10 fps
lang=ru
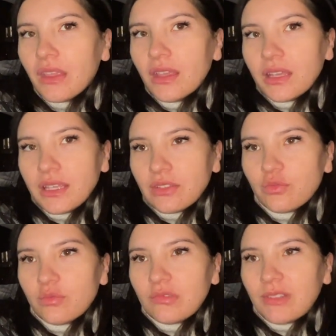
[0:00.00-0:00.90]
Я
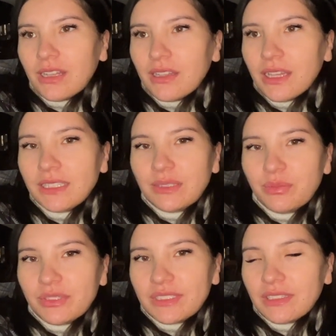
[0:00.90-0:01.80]
думала, эти
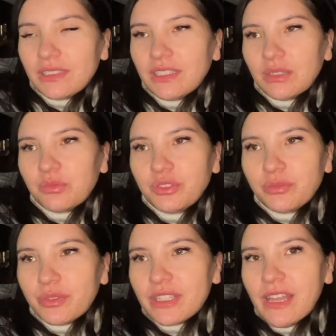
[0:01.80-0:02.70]
пинцеты никому не
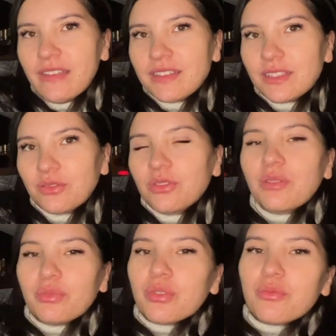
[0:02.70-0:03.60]
понравятся, но на
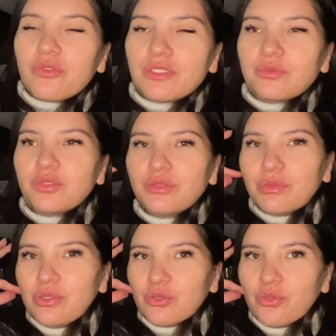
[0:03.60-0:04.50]
пробу возьму
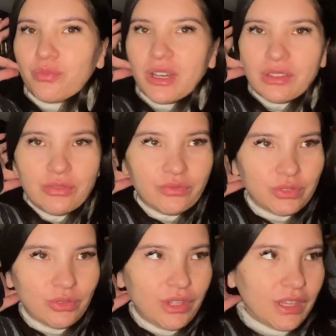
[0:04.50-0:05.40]
небольшую партию. В
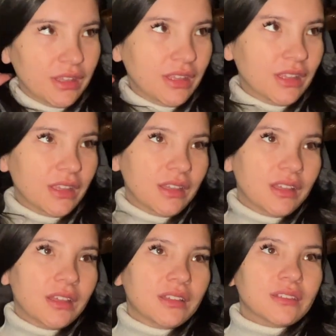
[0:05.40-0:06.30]
итоге
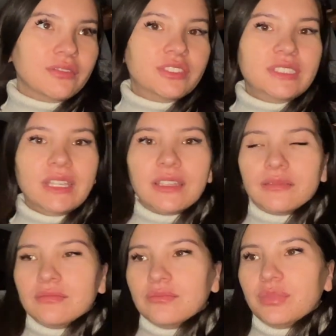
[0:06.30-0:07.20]
все
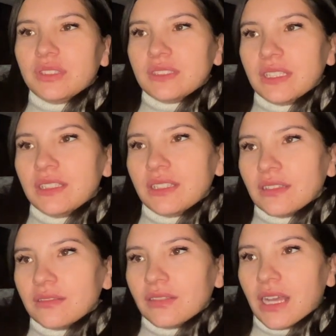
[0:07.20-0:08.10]
пинцеты
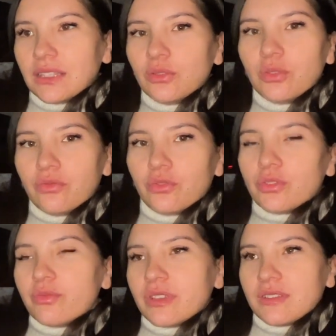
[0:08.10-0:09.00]
одной
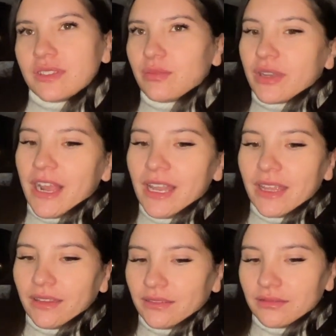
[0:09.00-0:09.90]
формы
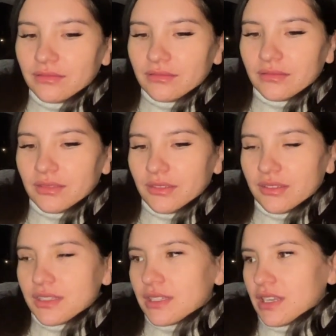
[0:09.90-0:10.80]
забрали э,
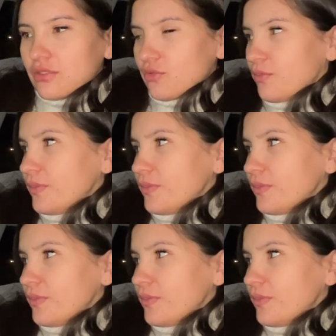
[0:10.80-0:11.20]
сразу.